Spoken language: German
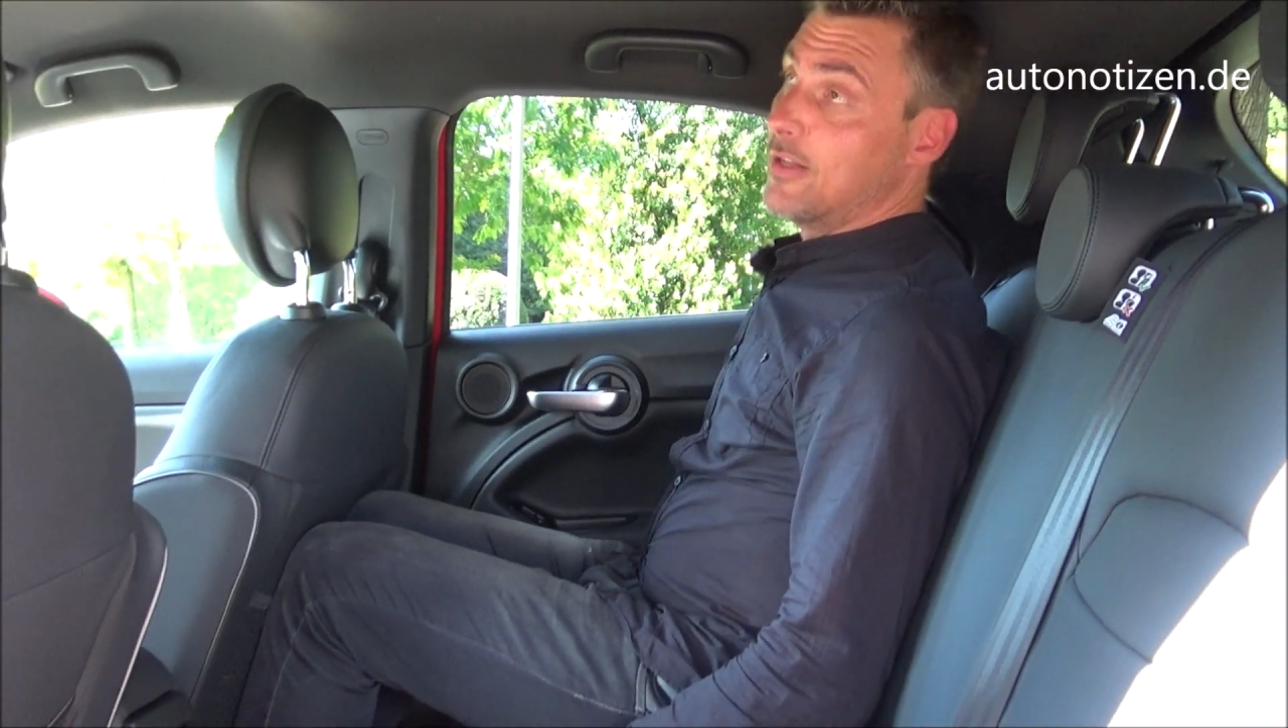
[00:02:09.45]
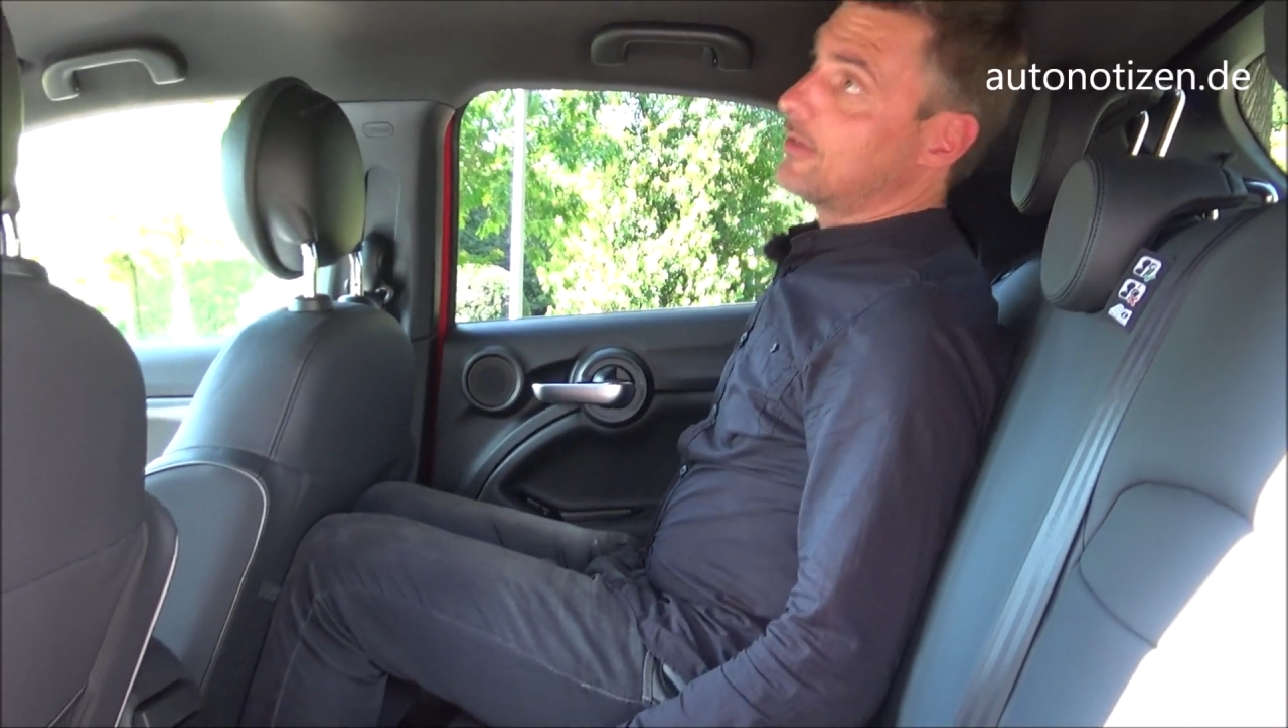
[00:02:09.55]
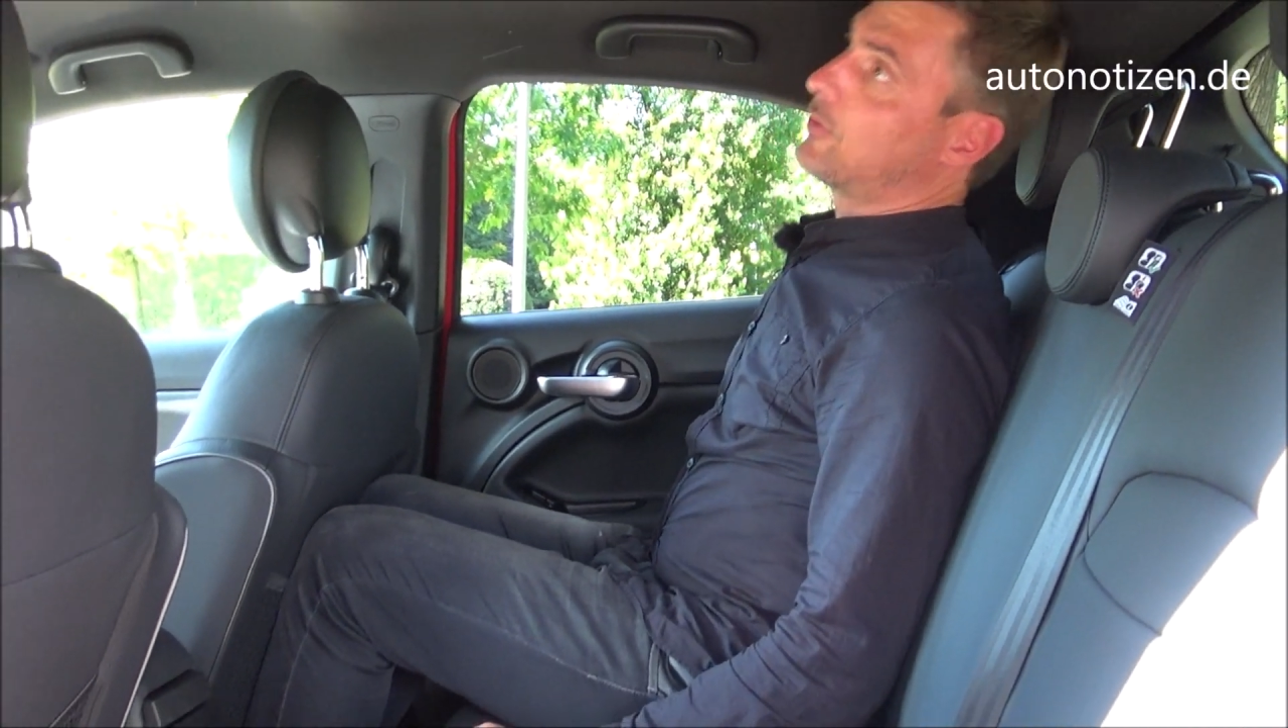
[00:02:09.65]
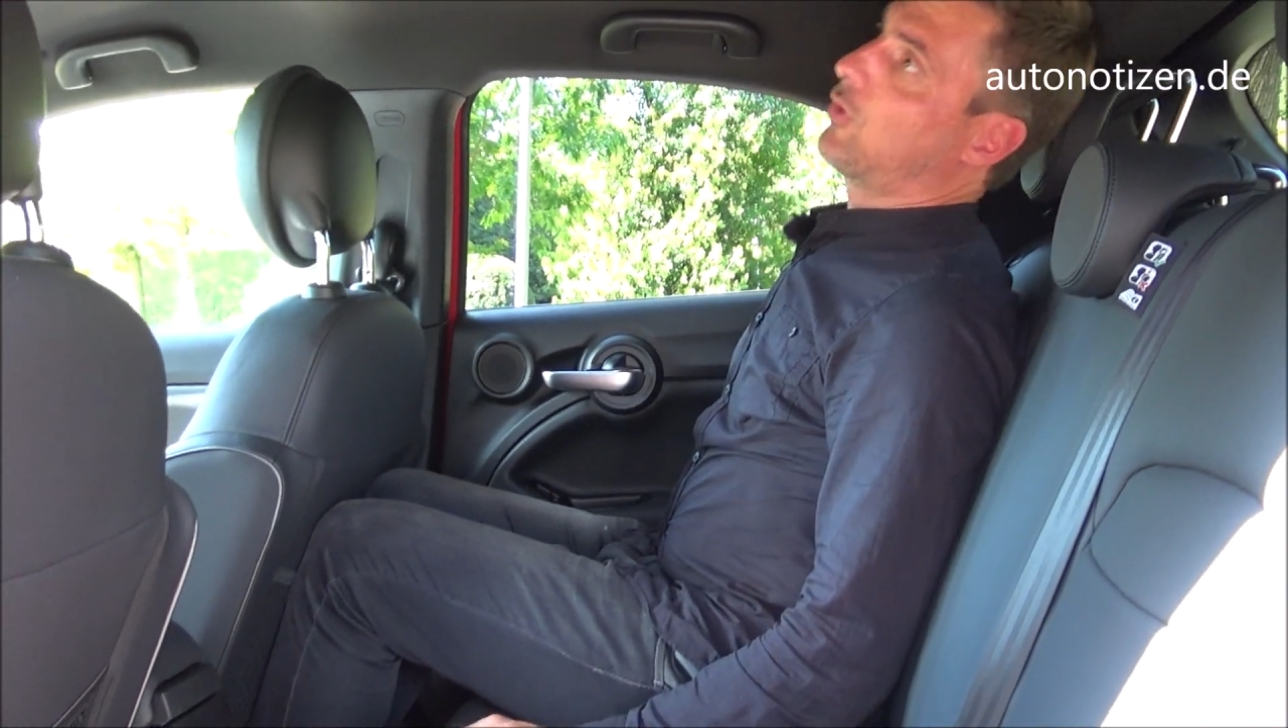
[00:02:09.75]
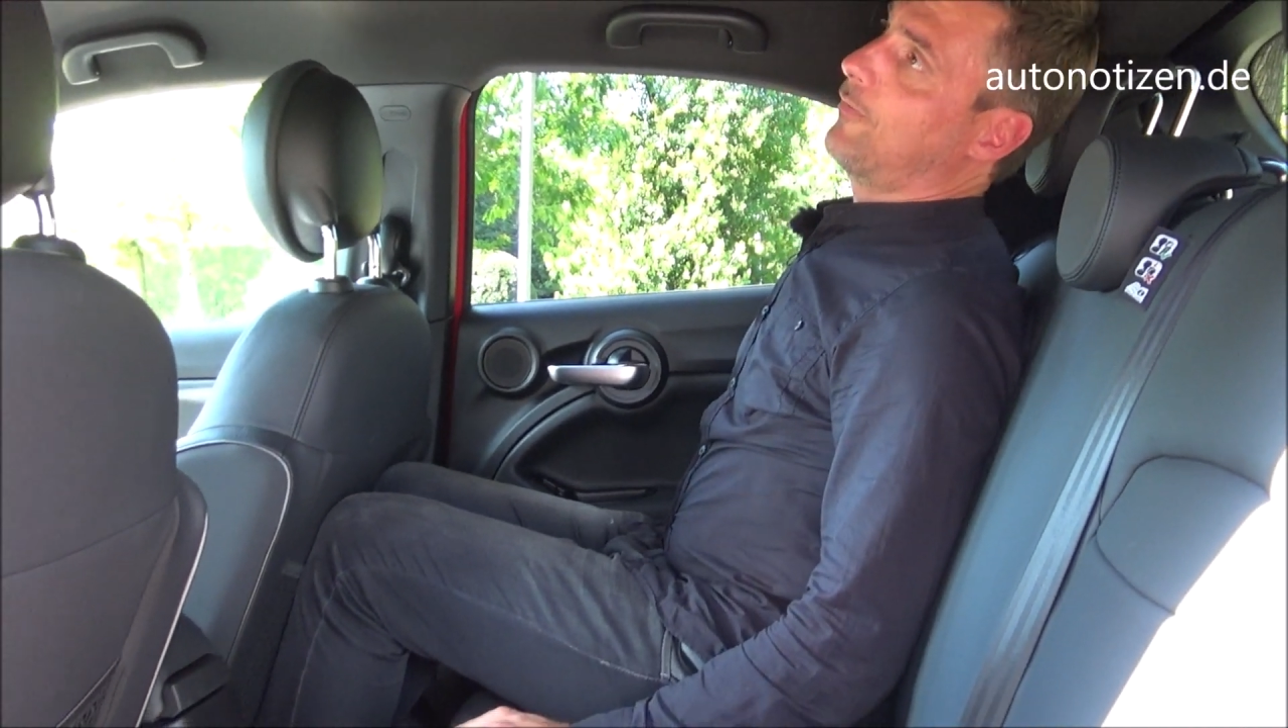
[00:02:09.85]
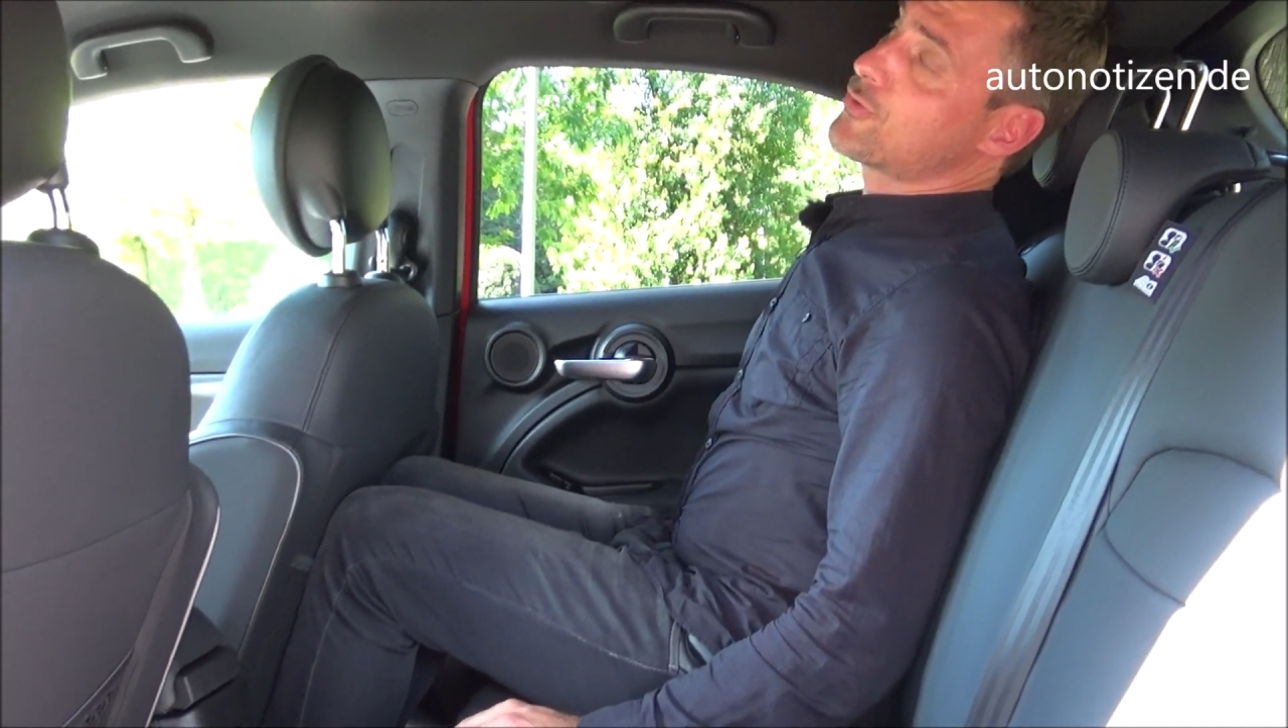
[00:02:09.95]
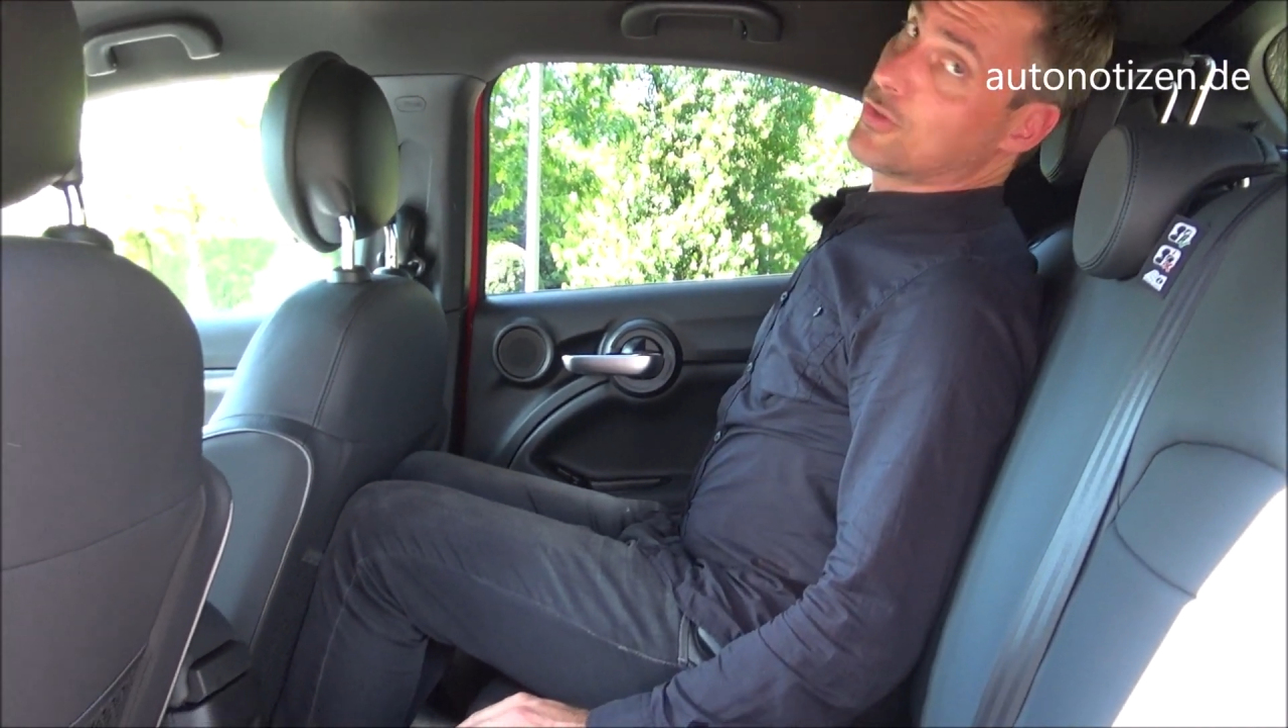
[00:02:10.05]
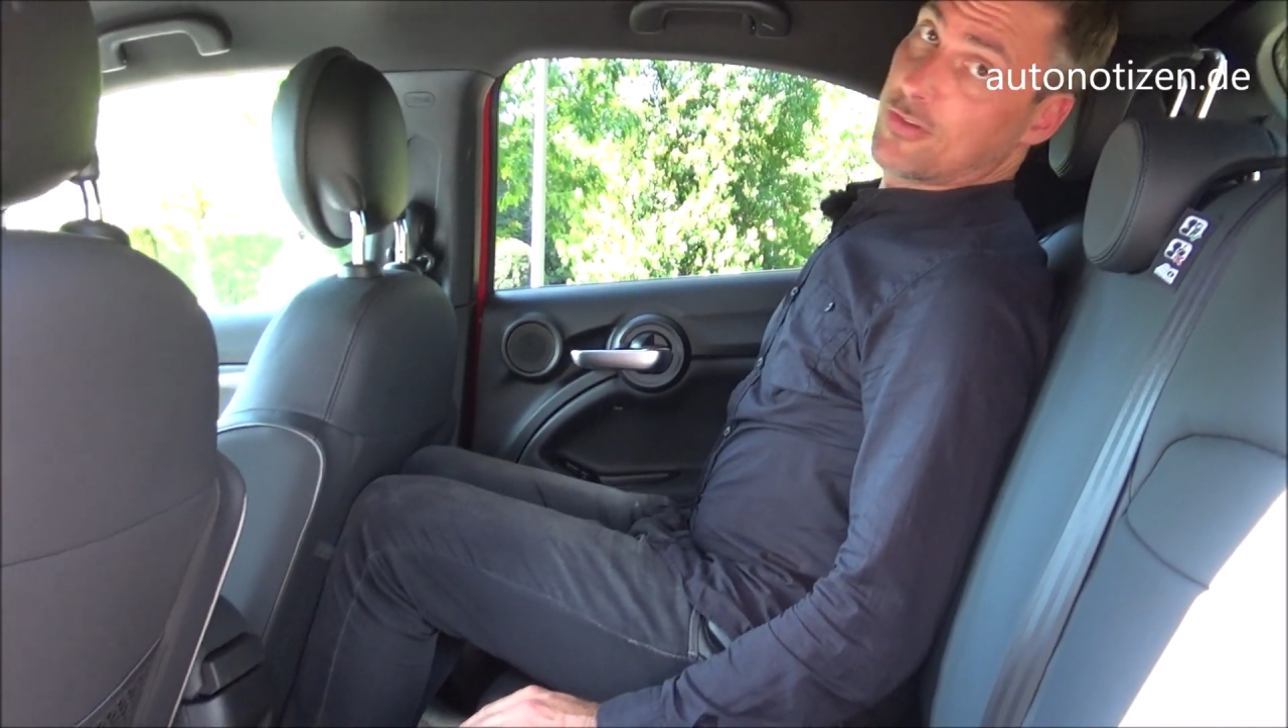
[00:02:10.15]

Die Kopfstütze